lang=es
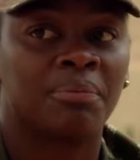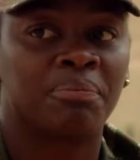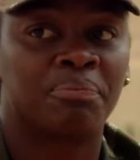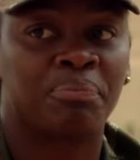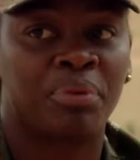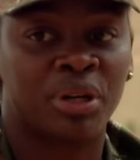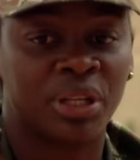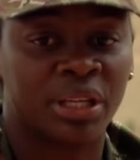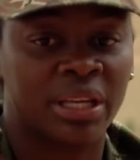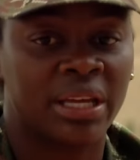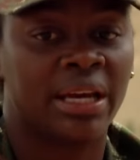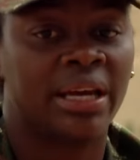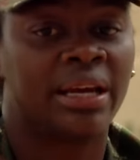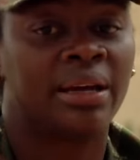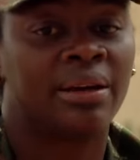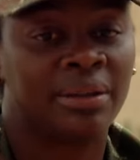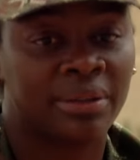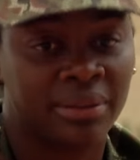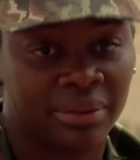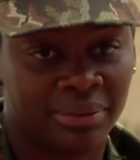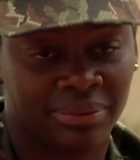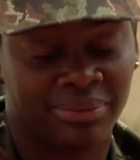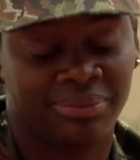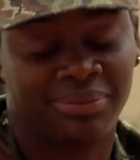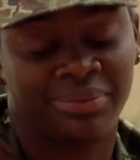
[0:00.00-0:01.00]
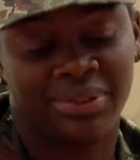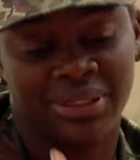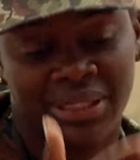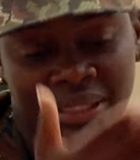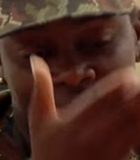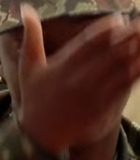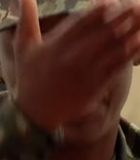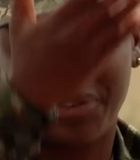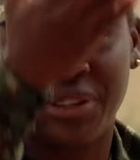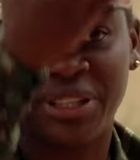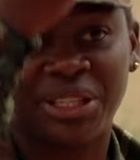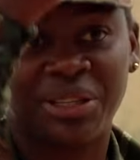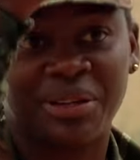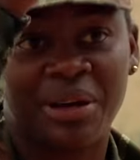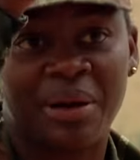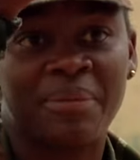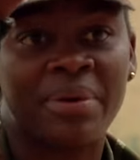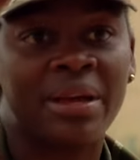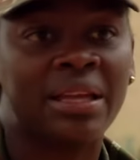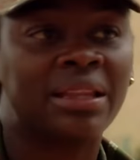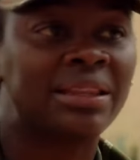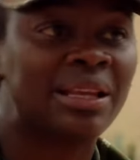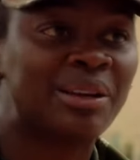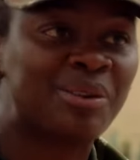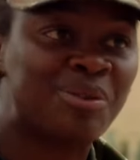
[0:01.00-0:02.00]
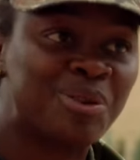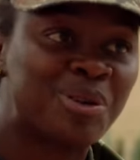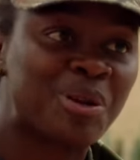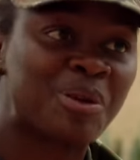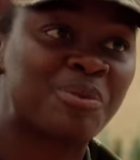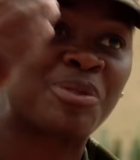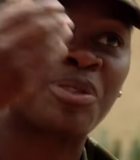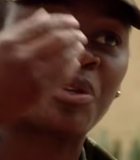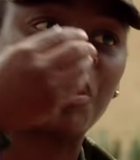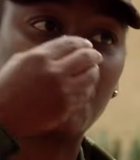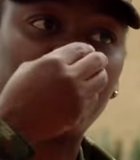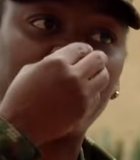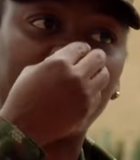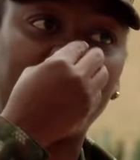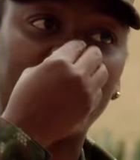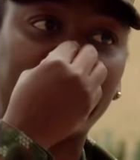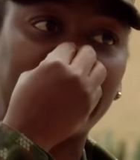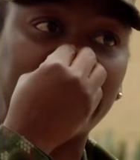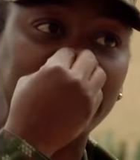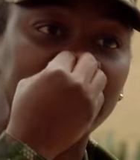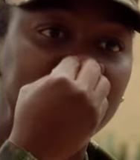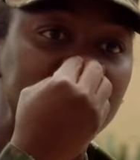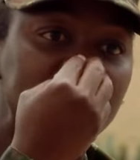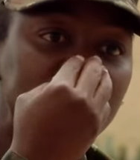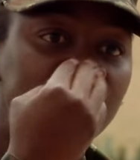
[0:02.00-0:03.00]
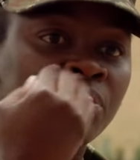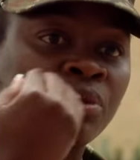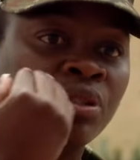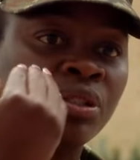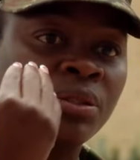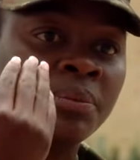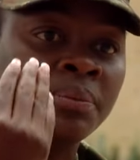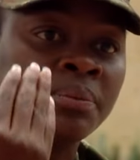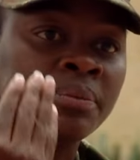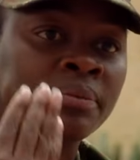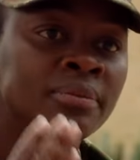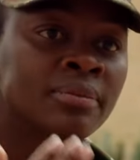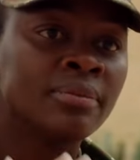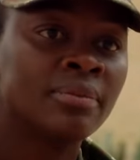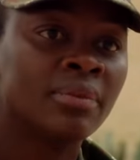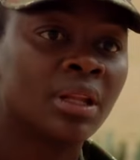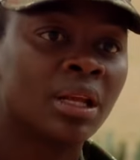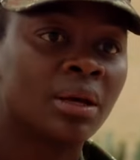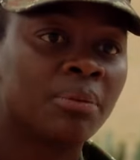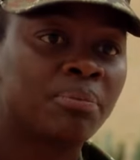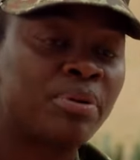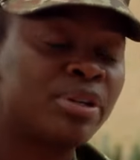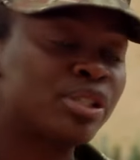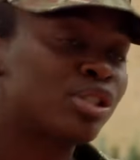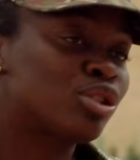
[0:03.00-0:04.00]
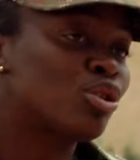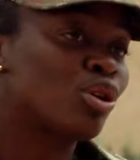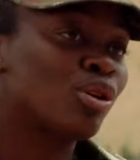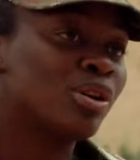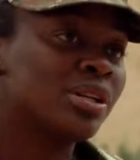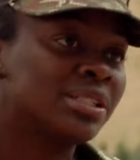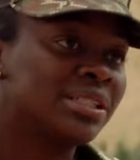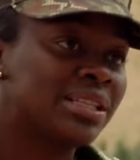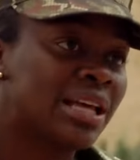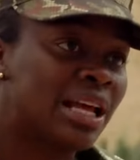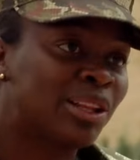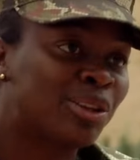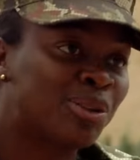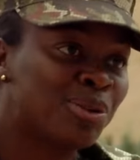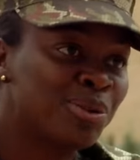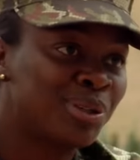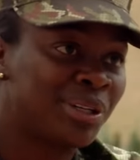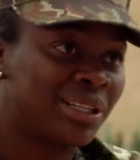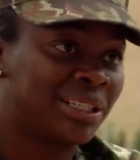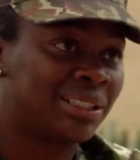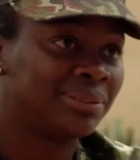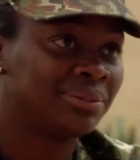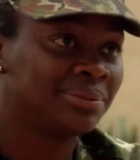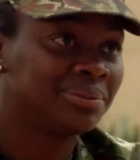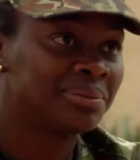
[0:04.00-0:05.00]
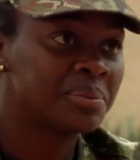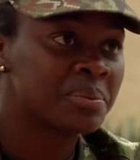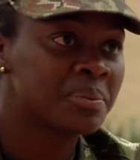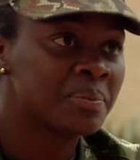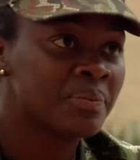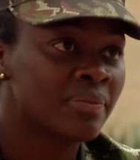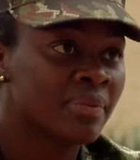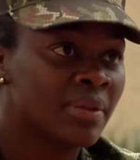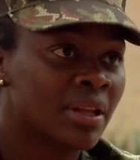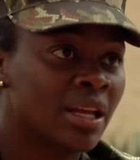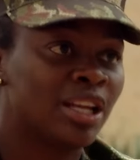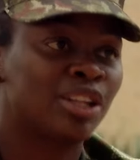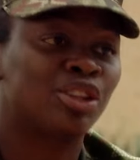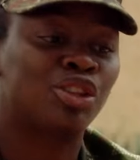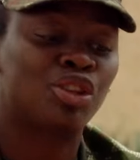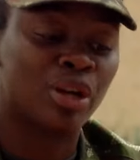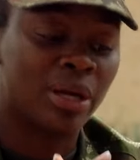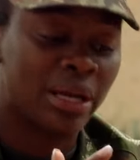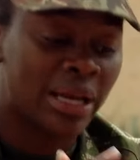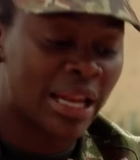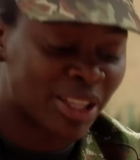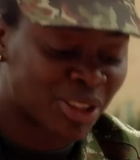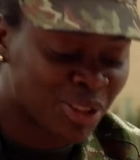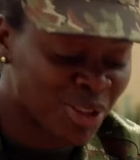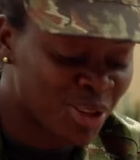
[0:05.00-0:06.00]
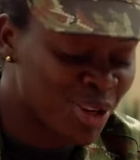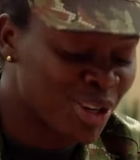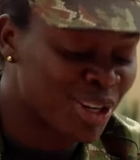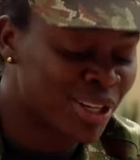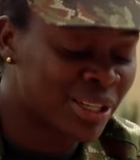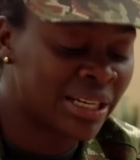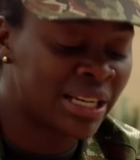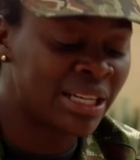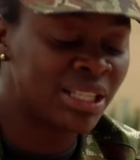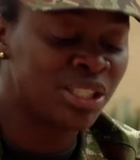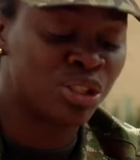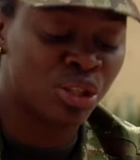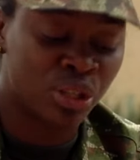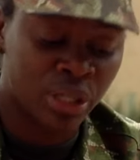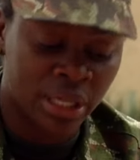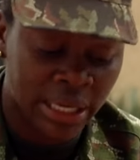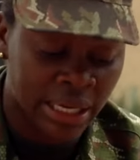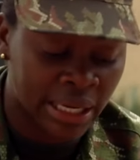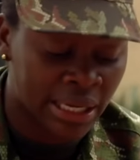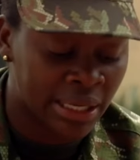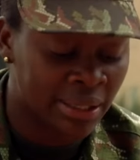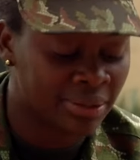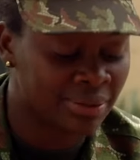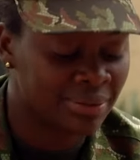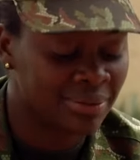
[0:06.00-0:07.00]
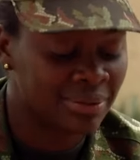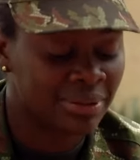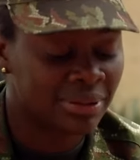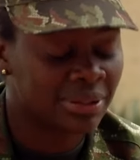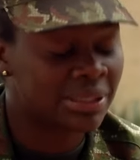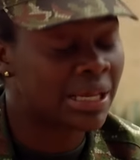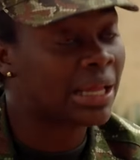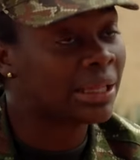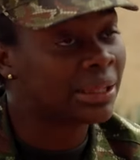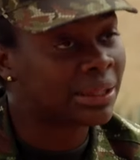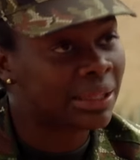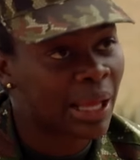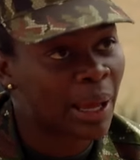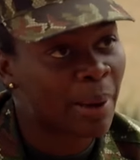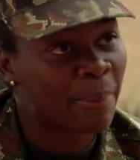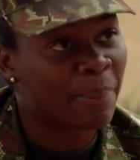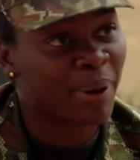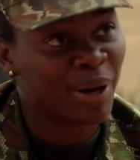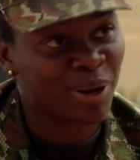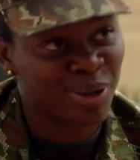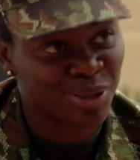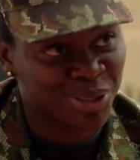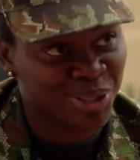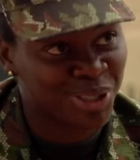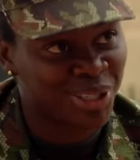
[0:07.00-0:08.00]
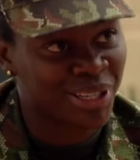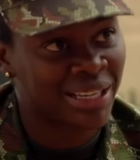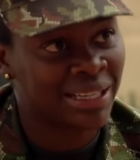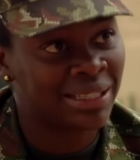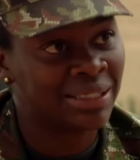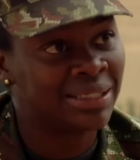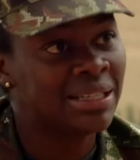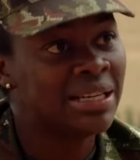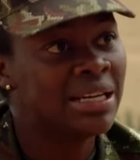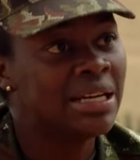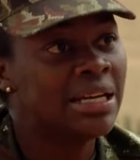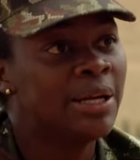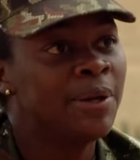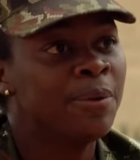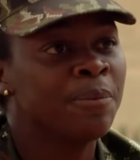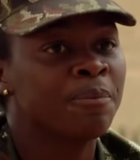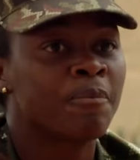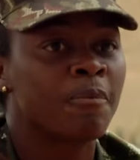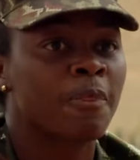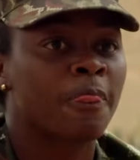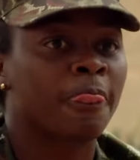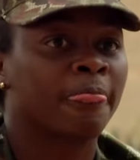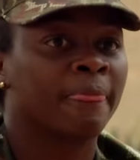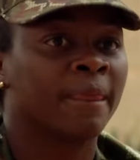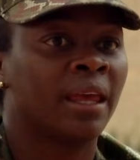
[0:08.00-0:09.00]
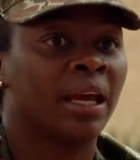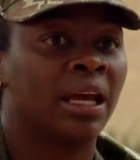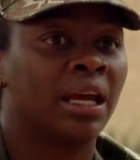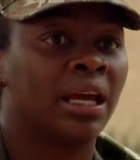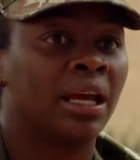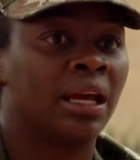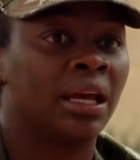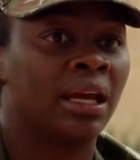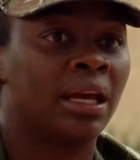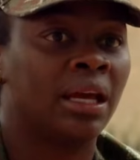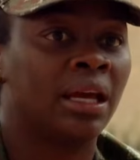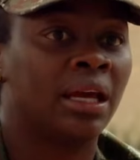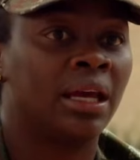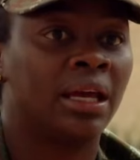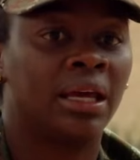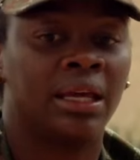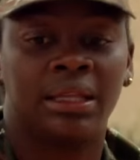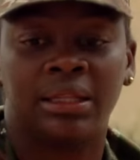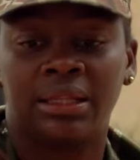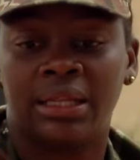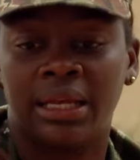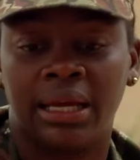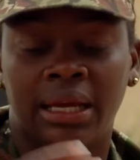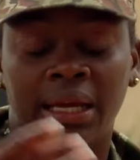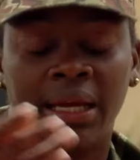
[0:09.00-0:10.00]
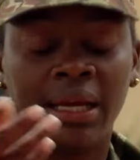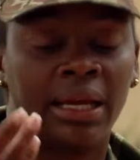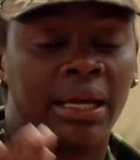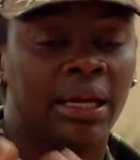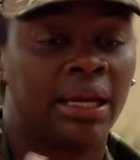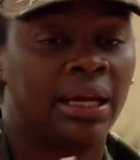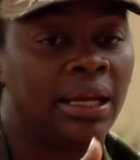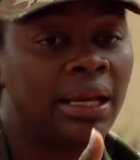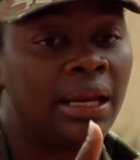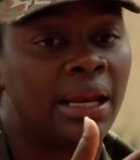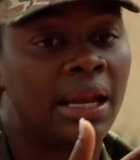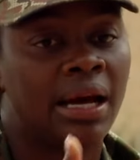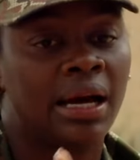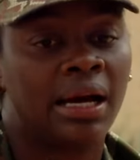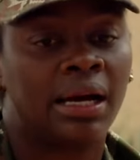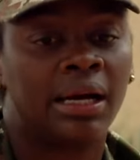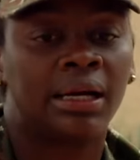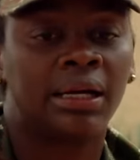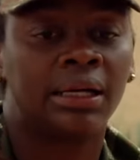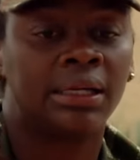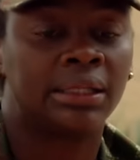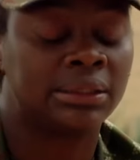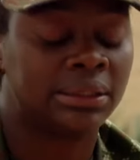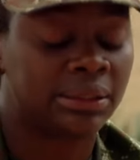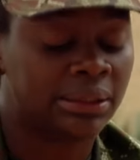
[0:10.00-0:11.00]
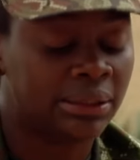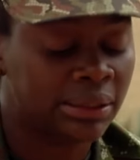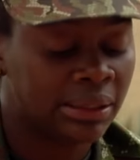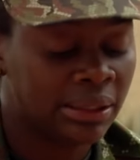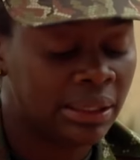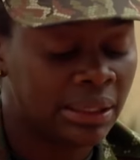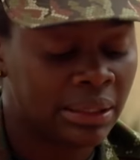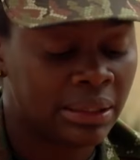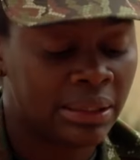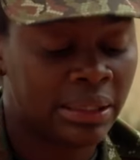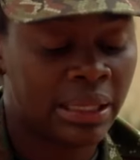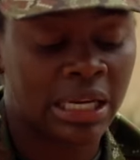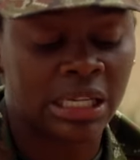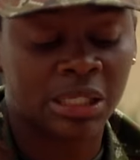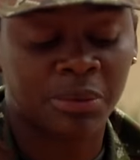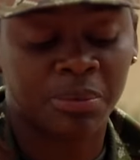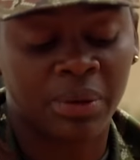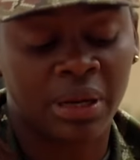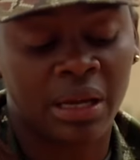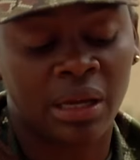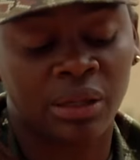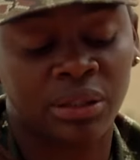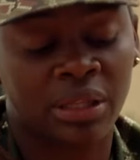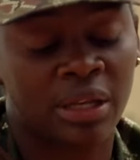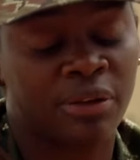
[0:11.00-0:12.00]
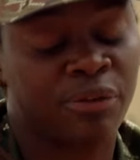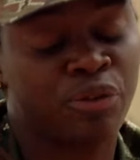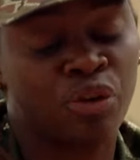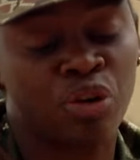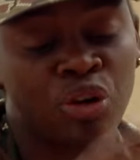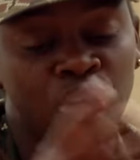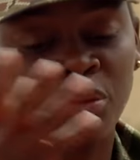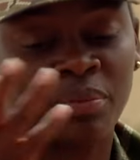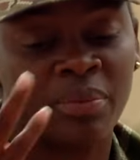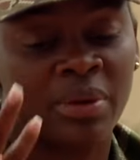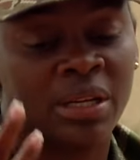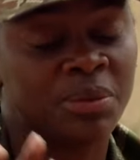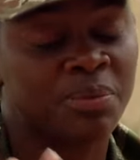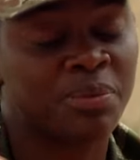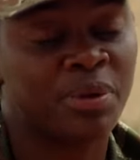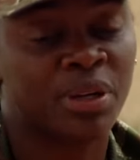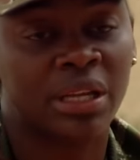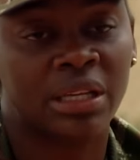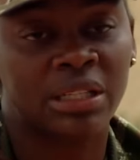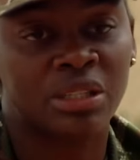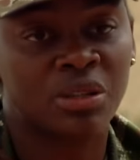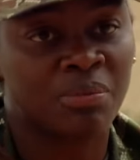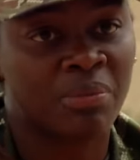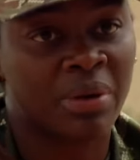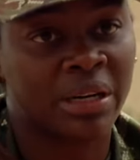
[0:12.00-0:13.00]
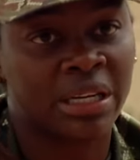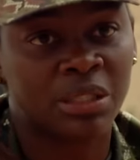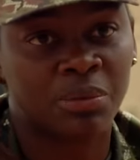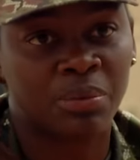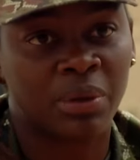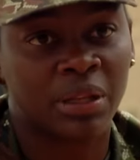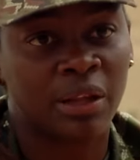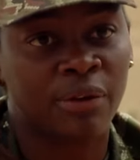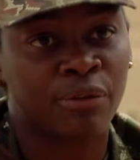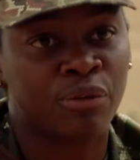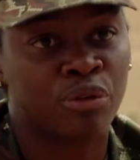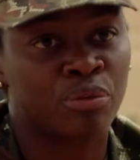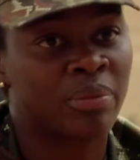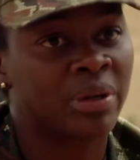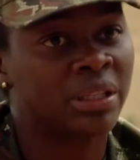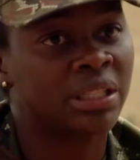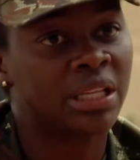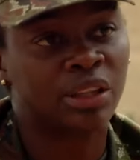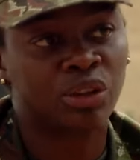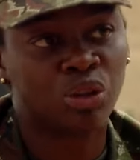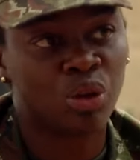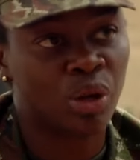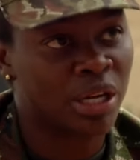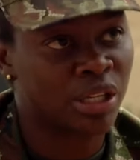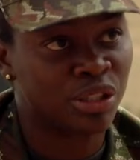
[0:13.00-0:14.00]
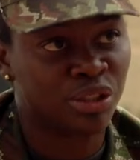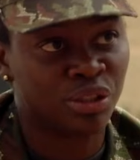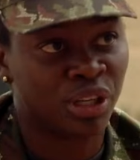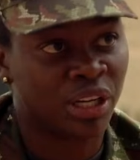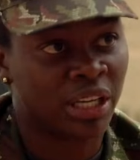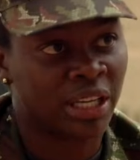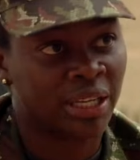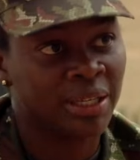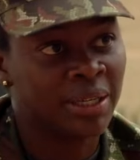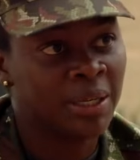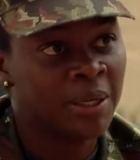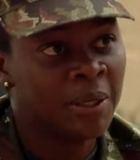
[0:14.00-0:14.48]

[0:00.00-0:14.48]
porque efectivamente, curó el paracaidismo, pues todo es de altura. Entonces la torre lloré, salté, pero lloré. Eh, de las de las plataformas, porque son varias plataformas, de todas lloré.